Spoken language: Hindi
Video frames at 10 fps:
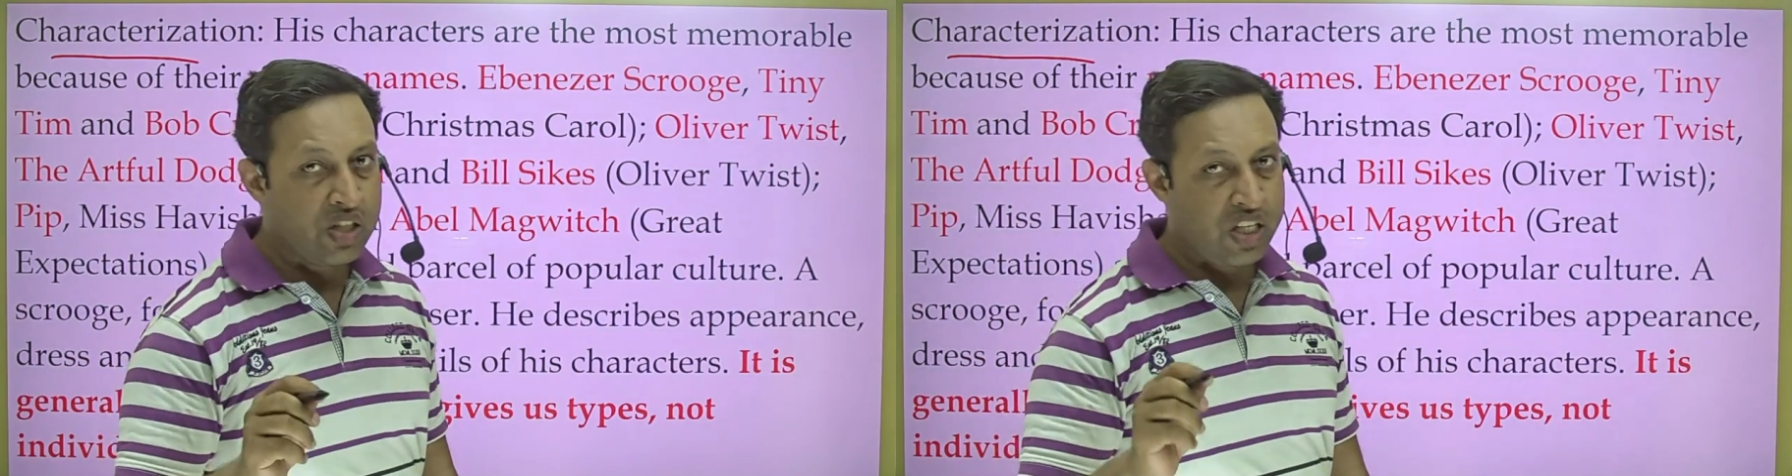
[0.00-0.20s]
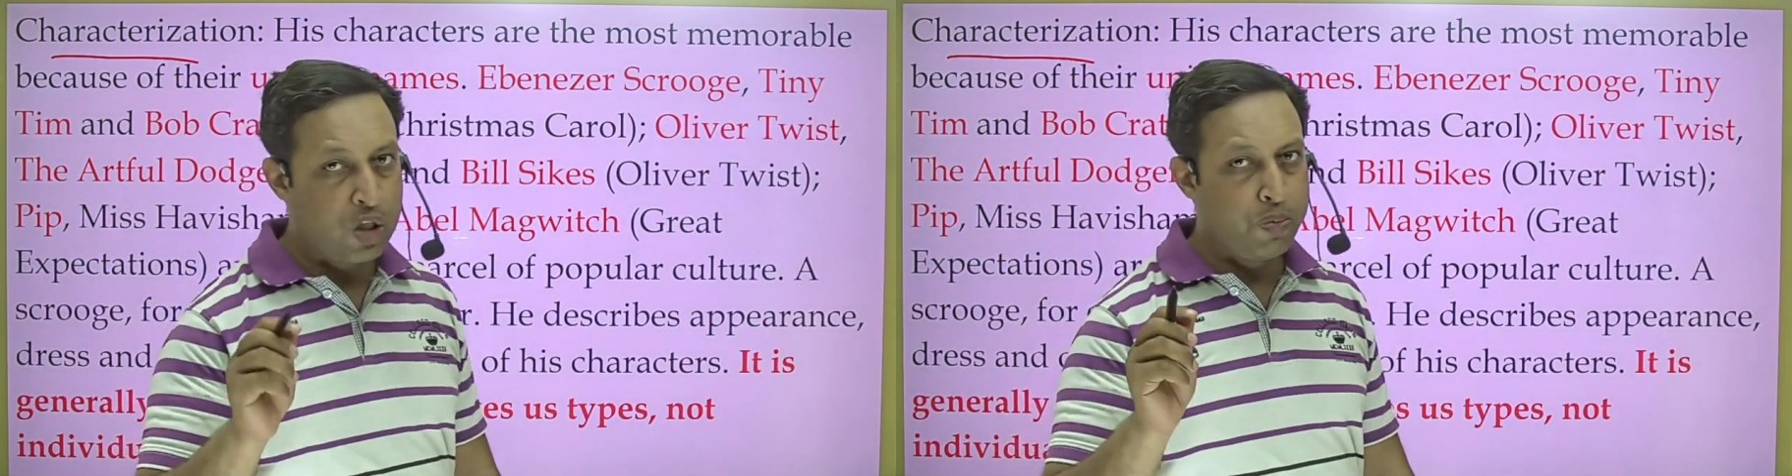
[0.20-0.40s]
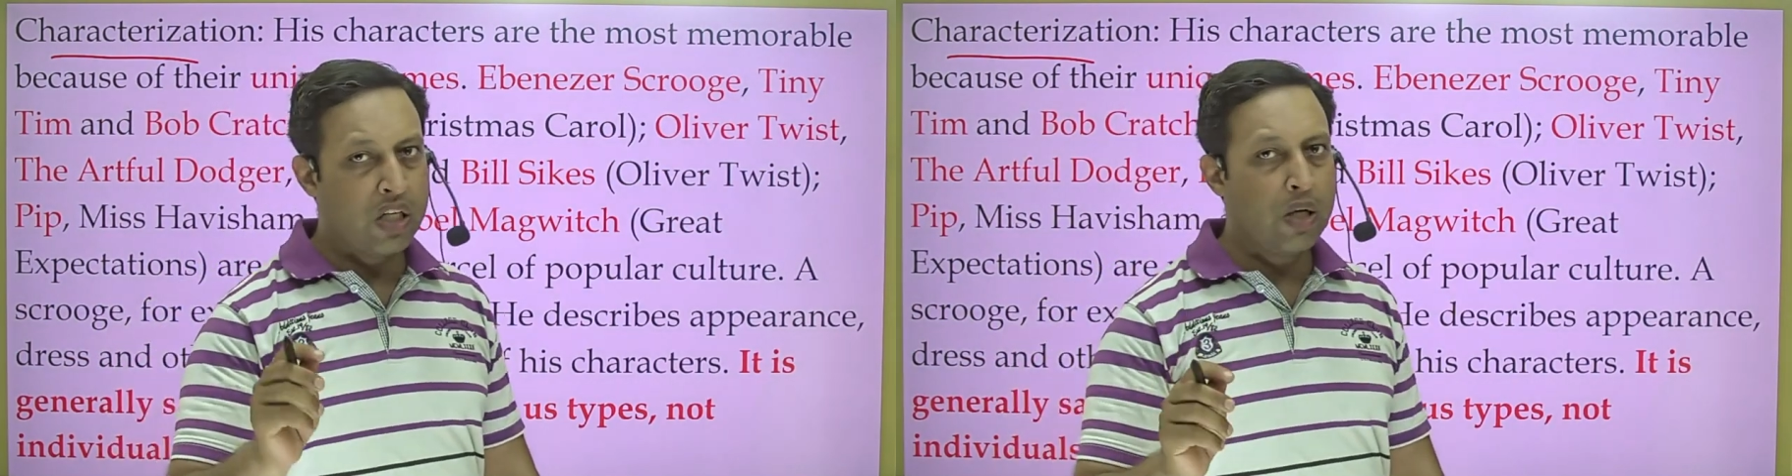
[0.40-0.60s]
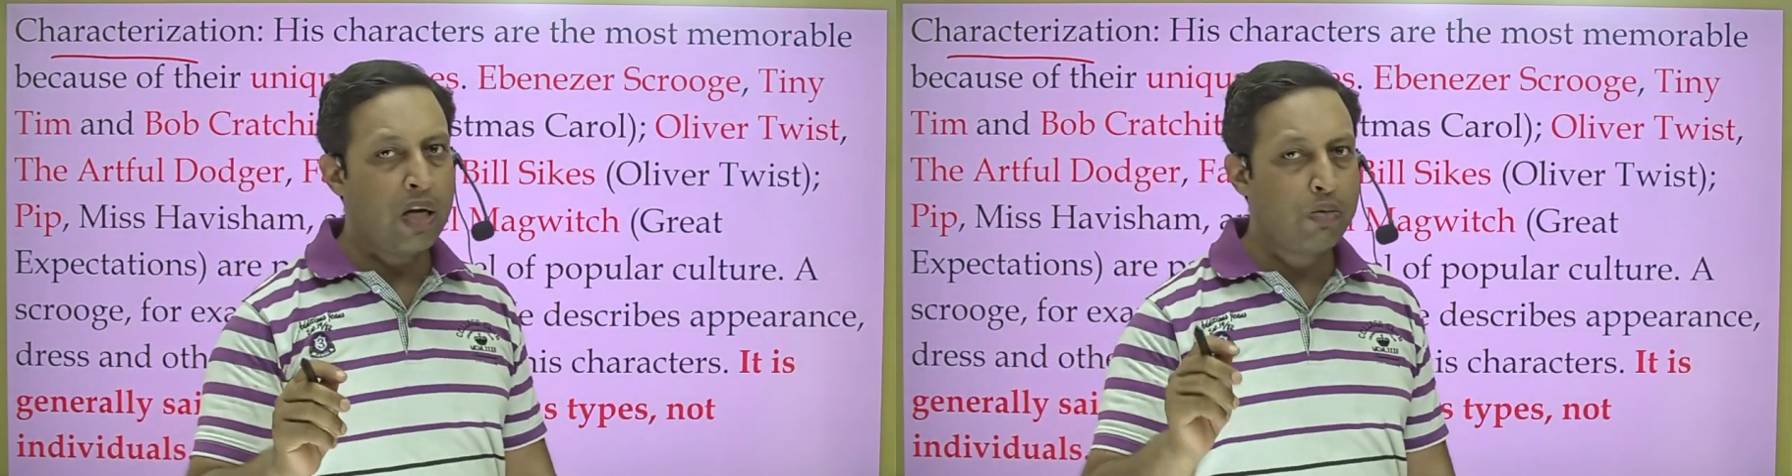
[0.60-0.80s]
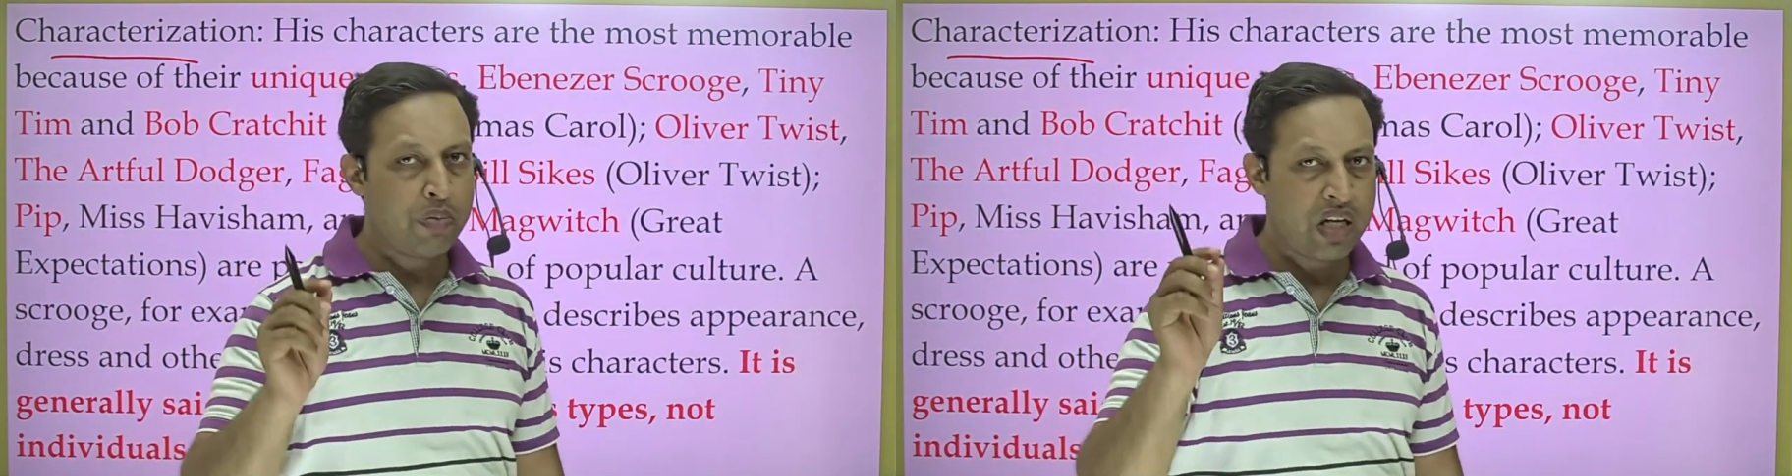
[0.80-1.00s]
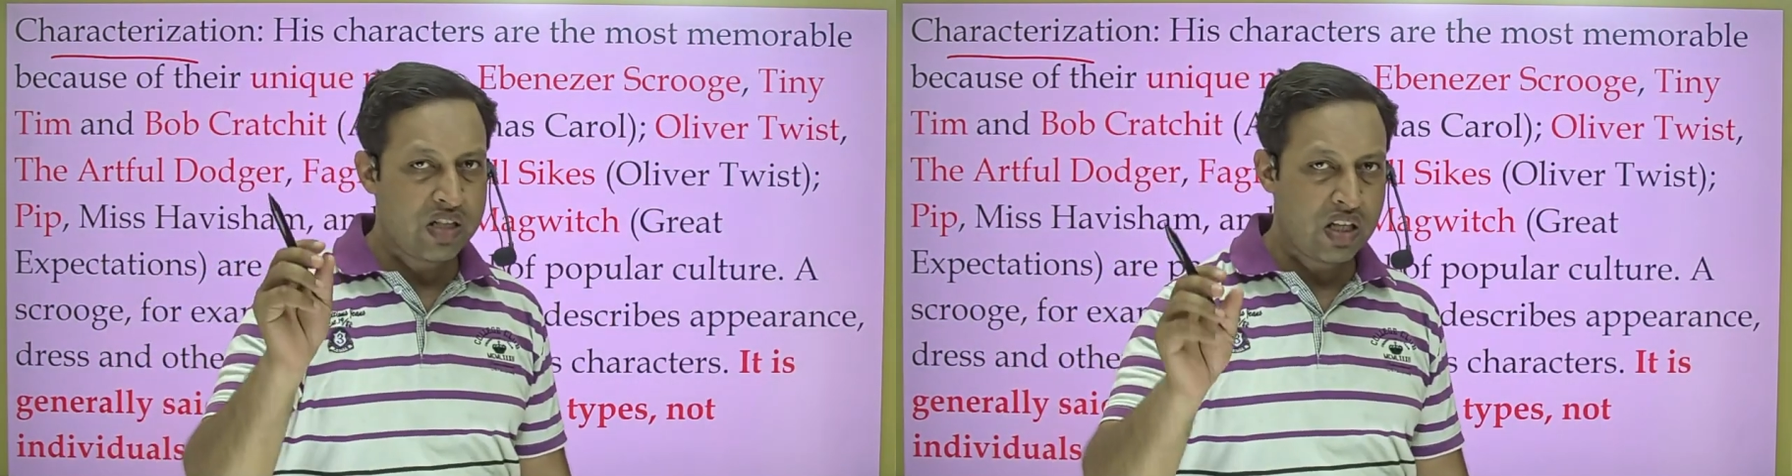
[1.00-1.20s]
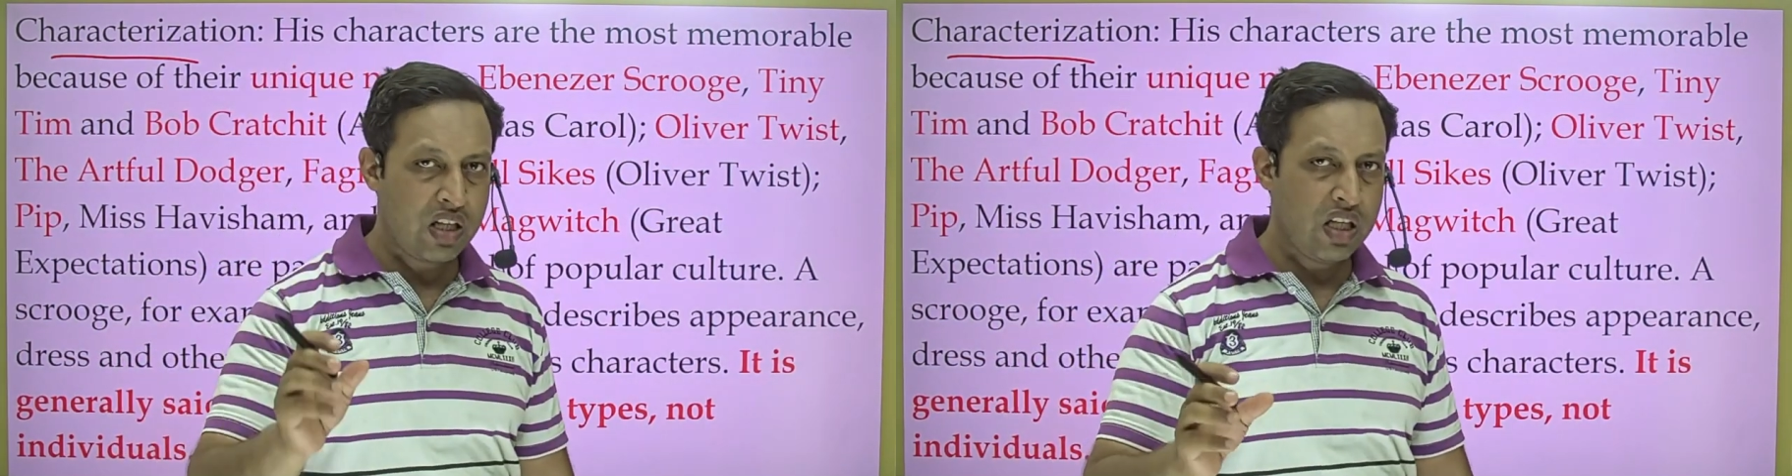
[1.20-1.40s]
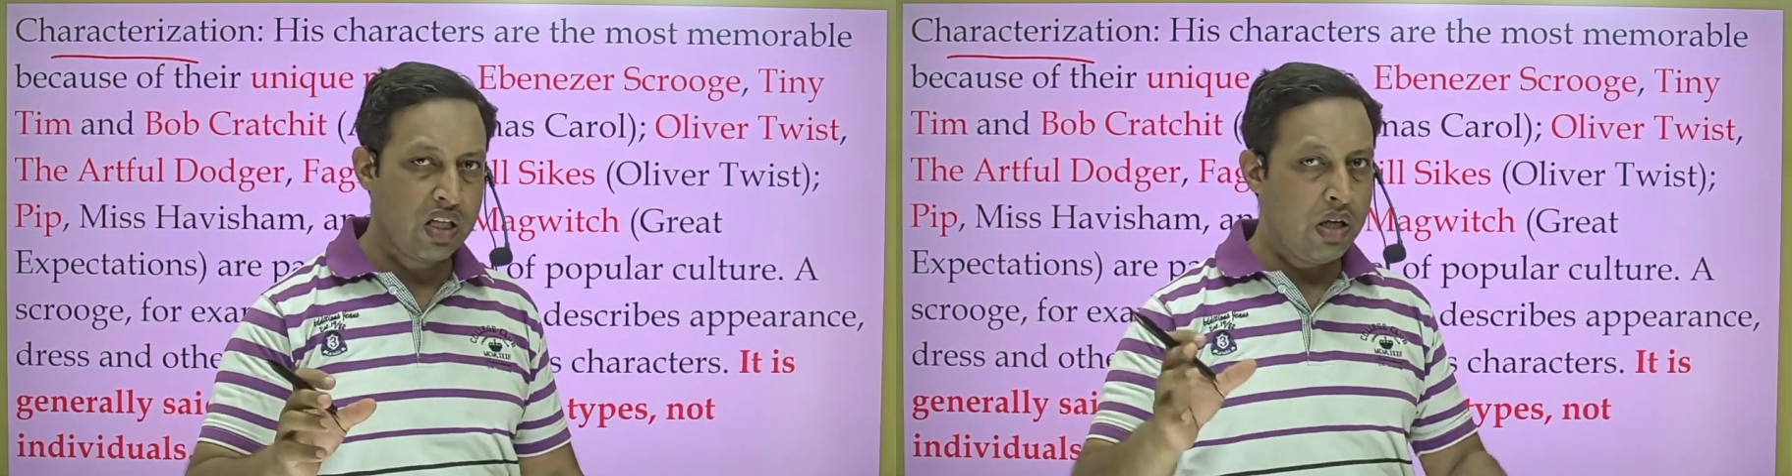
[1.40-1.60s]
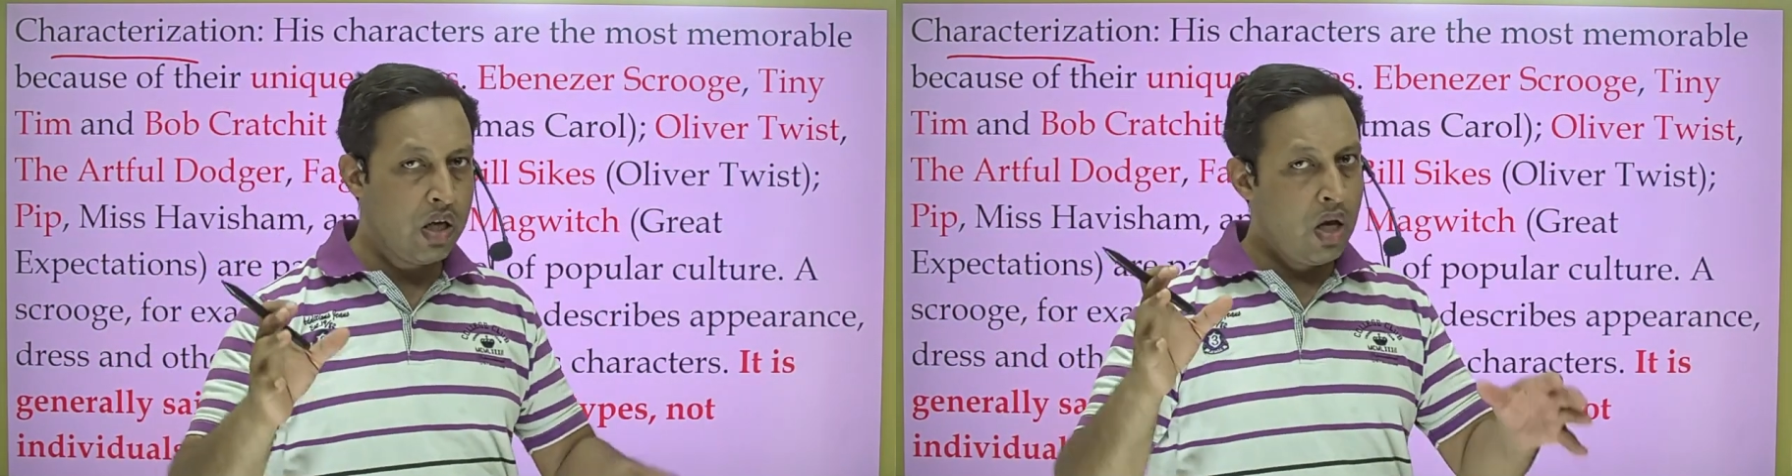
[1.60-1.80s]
शेक्सपियर के बाद में हम कह सकते हैं कि